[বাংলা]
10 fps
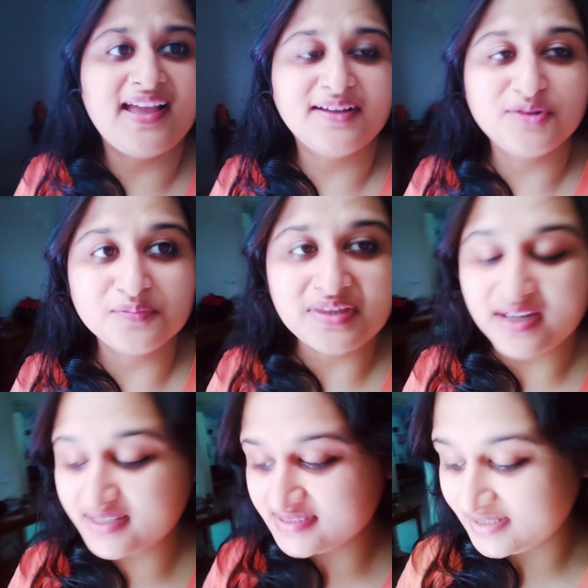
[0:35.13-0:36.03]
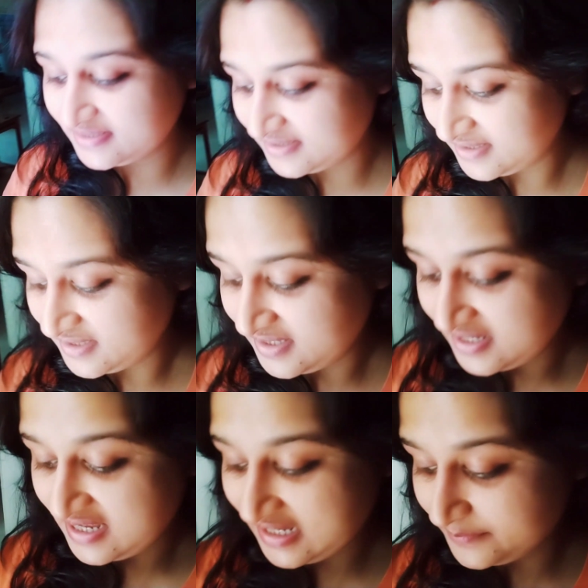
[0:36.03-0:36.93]
একদম থাকা যায় না
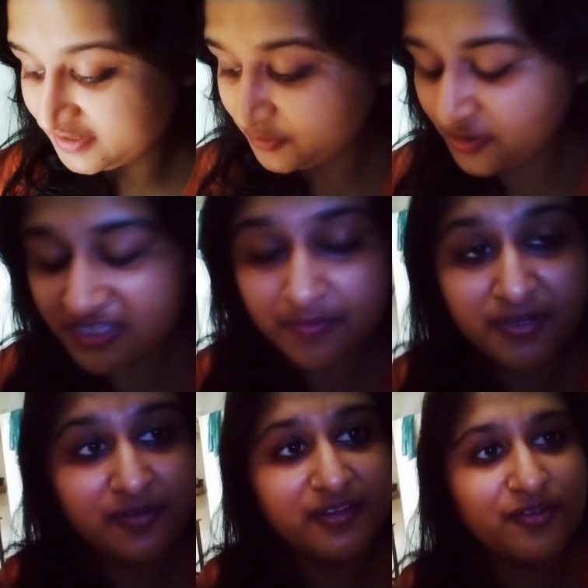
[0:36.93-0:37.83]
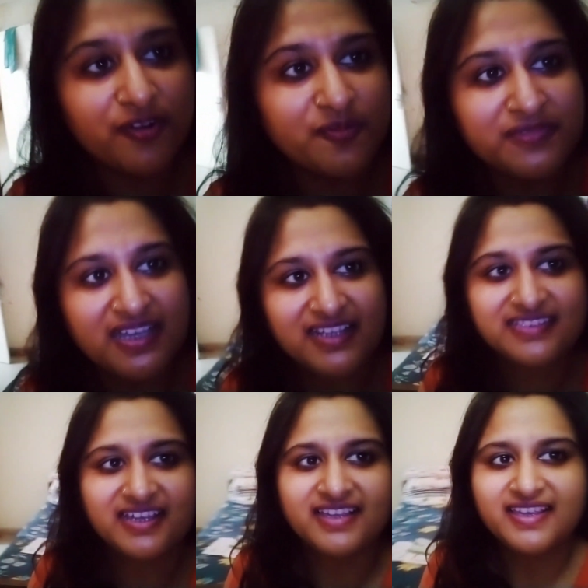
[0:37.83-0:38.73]
আমাদের ওয়েস্ট বেঙ্গলের গরমটা
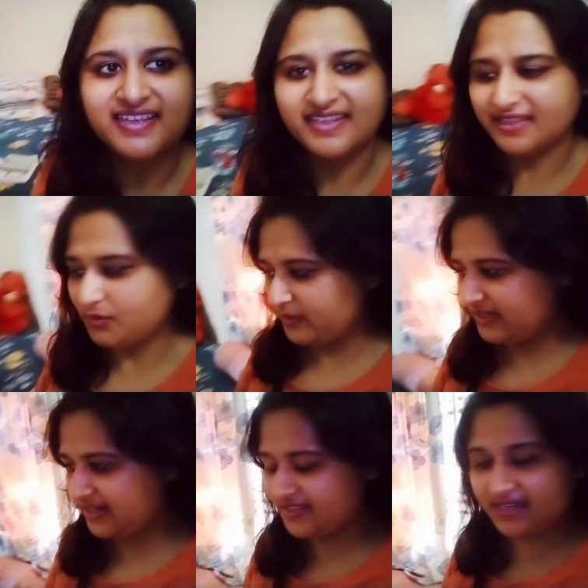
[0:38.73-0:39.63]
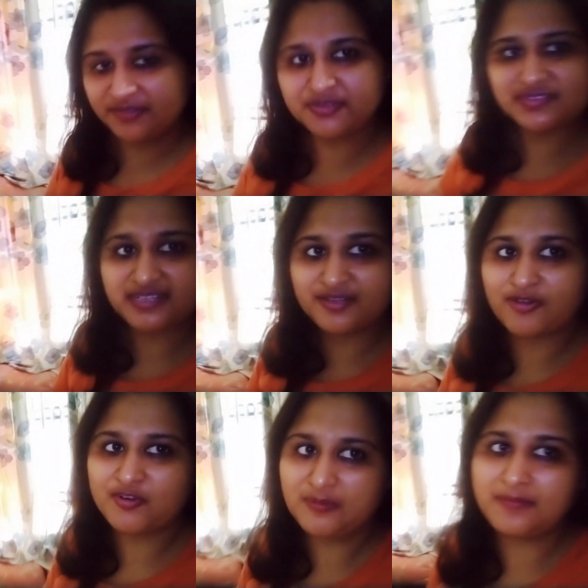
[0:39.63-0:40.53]
আলাদা কিন্তু এখানে রাজস্থানের
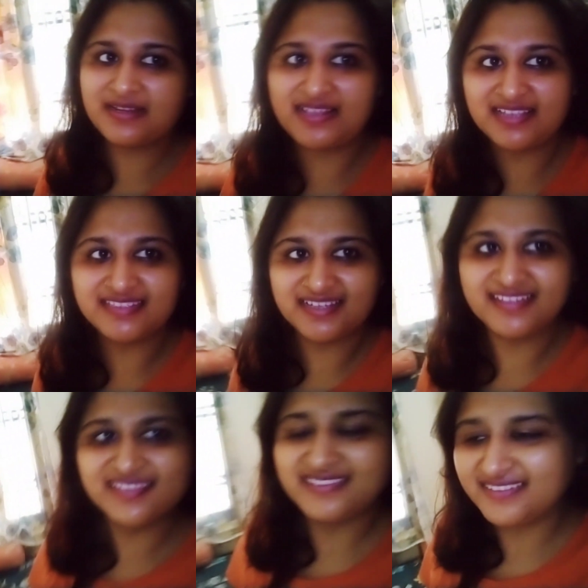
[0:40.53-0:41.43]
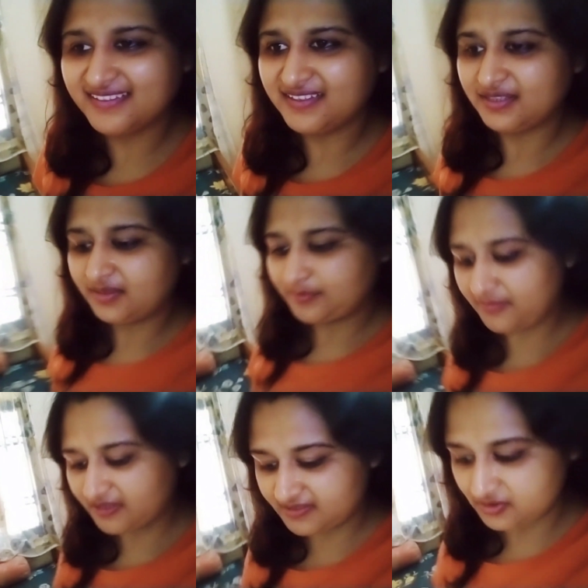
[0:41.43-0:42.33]
গরম আবার আলাদা
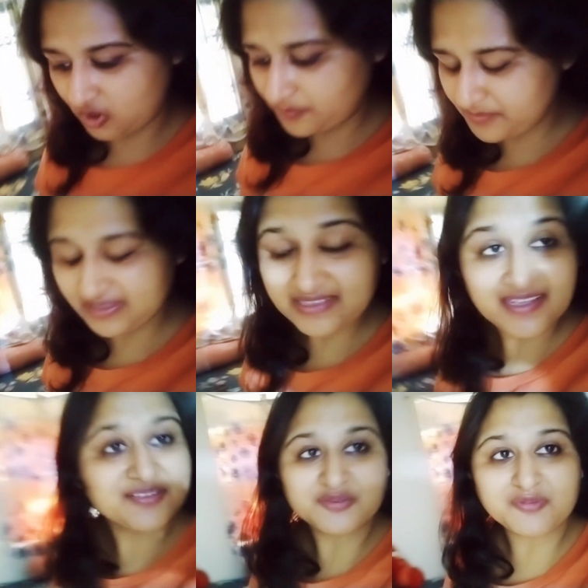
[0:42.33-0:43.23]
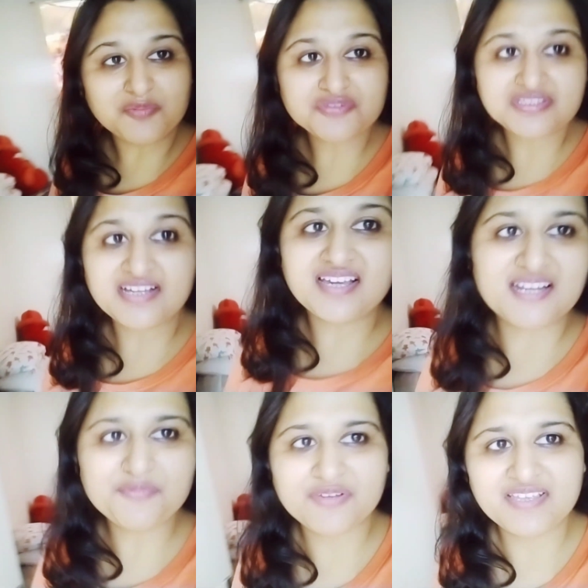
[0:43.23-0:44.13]
মানে সব মিলিয়ে একদম অবস্থা
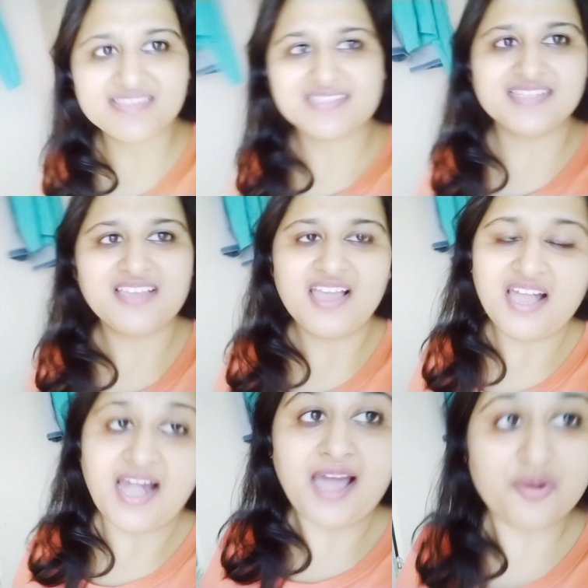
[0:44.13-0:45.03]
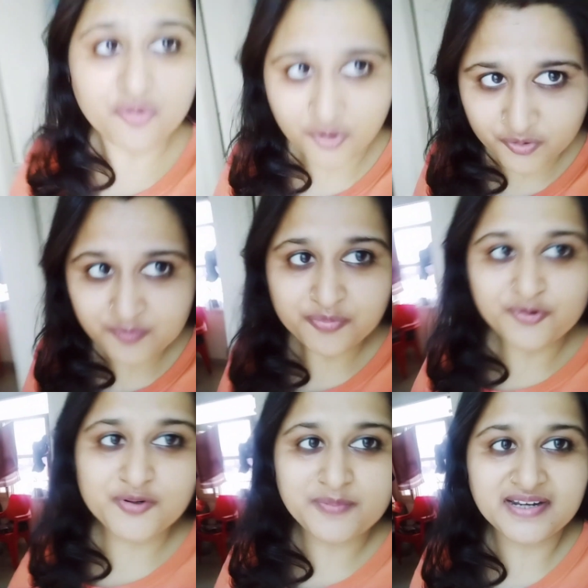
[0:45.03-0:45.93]
খারাপ হয়ে যাচ্ছে আরও গরম
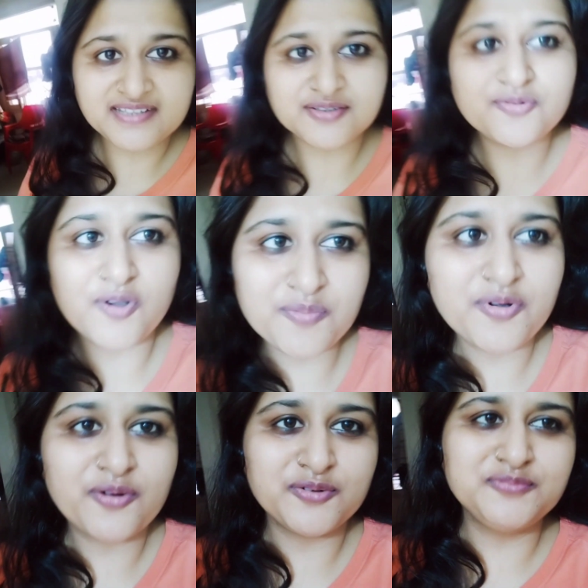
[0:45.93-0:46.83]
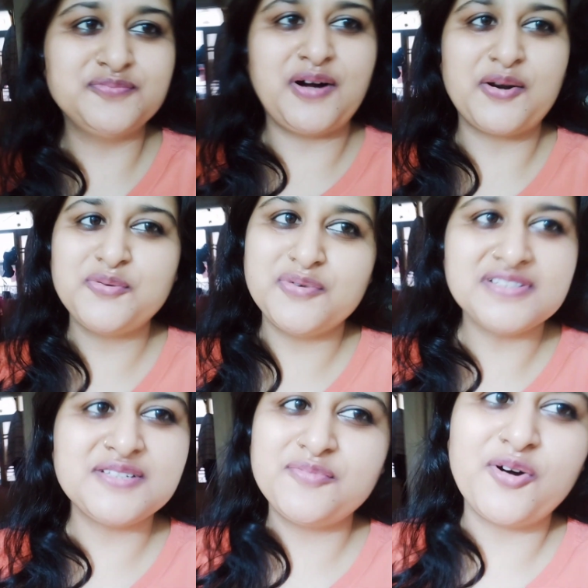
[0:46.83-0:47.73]
পড়বে এটা তো কম গরম আরও
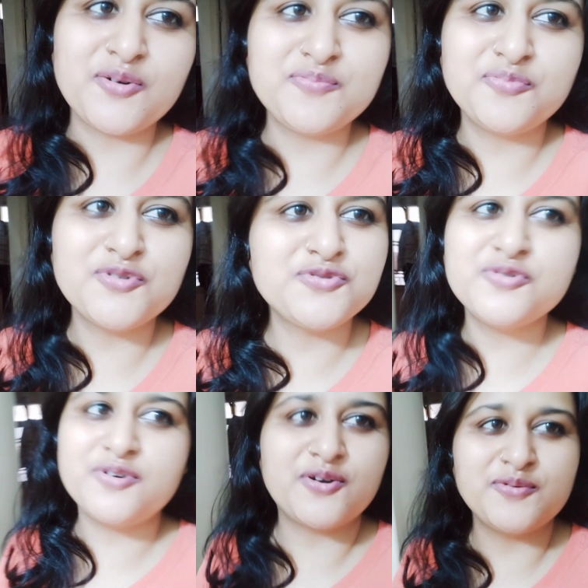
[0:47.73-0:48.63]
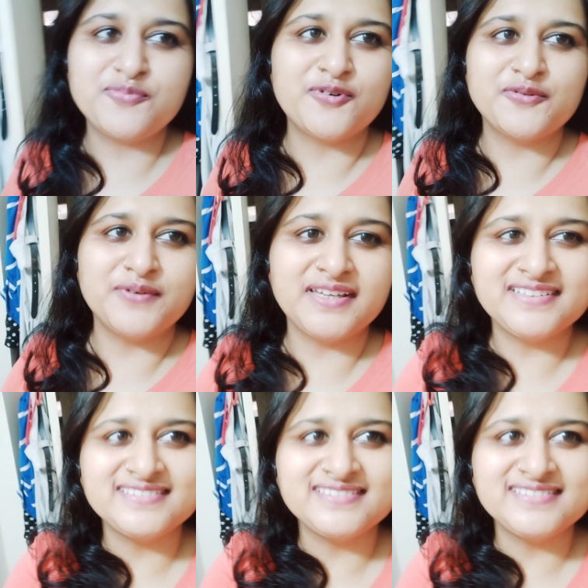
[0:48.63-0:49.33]
বলছে গরম প্রচুর গরম পড়বে